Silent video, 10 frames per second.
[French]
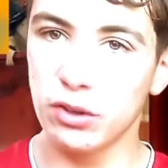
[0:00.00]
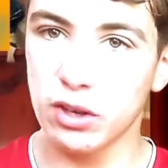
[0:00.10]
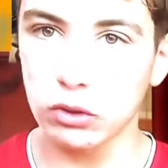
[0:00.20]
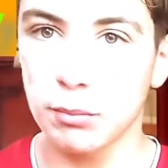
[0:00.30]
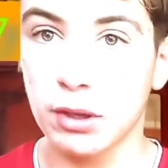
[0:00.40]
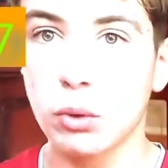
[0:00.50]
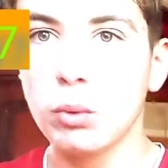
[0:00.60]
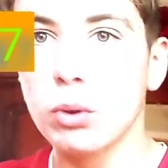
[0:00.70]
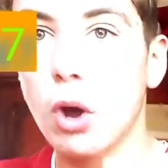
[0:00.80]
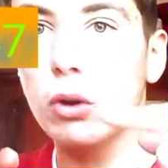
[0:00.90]
réussir ensemble parce
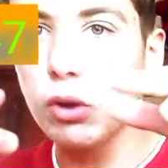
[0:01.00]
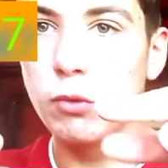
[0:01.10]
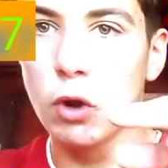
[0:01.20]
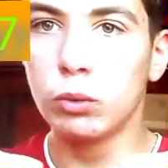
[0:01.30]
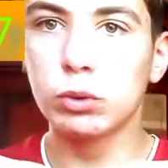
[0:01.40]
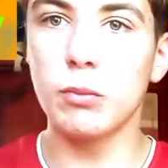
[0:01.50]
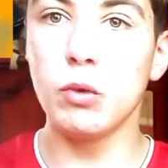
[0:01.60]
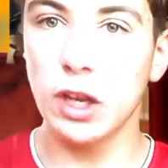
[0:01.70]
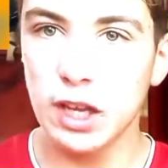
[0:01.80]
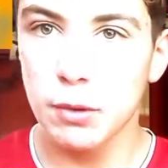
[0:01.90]
que nous, ensemble, nous
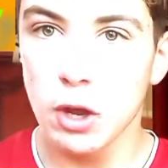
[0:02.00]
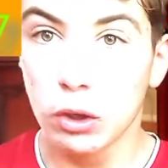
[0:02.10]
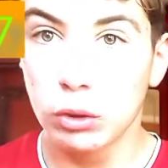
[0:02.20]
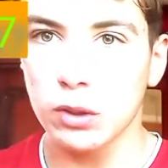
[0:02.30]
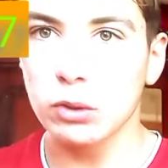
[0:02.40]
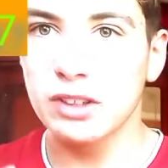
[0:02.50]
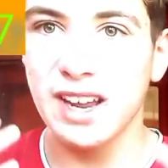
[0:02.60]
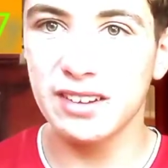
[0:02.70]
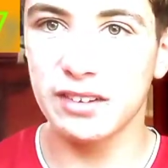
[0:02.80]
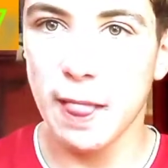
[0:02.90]
sommes une équipe de
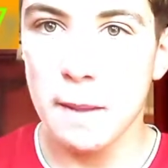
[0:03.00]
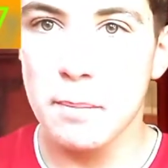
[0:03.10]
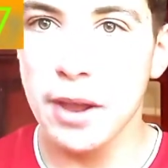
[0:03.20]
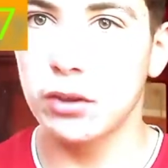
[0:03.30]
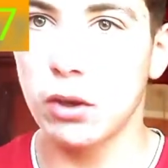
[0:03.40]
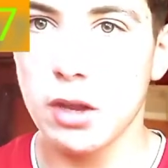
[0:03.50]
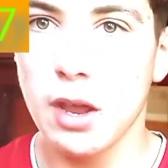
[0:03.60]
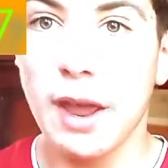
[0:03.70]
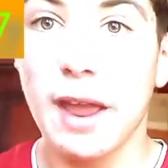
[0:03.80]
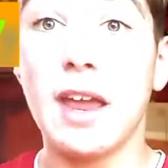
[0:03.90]
73
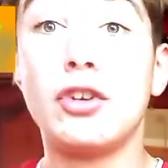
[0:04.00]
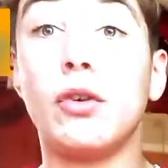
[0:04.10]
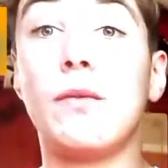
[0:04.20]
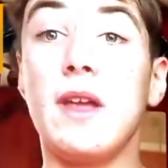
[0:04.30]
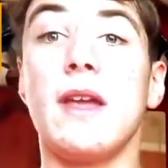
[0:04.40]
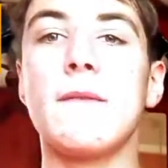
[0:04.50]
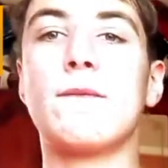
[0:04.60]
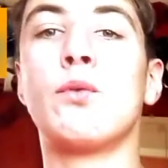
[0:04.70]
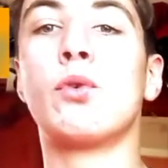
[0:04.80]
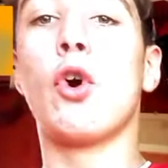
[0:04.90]
personnes et je vais
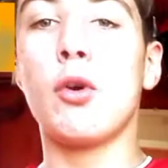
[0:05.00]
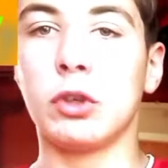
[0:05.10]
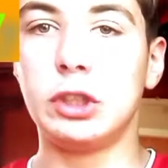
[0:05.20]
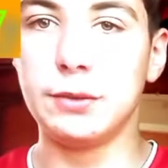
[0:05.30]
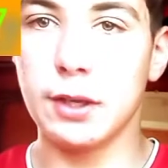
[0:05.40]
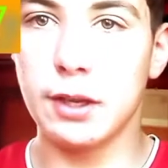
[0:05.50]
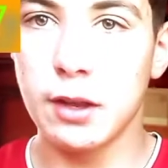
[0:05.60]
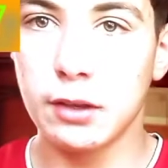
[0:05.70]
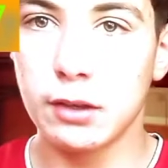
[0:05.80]
vous remotiver.